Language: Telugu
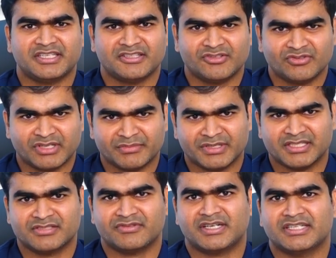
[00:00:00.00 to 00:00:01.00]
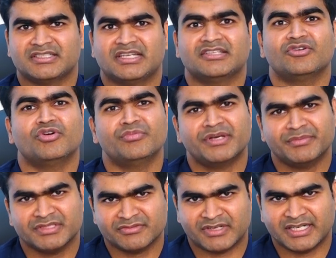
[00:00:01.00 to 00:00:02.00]
ఏదేదో కెమికల్స్ వాడేసి లేదా హోమ్
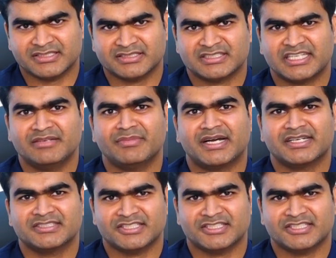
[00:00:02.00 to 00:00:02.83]
రెమెడీస్ వాడేసి స్కిన్ బాగా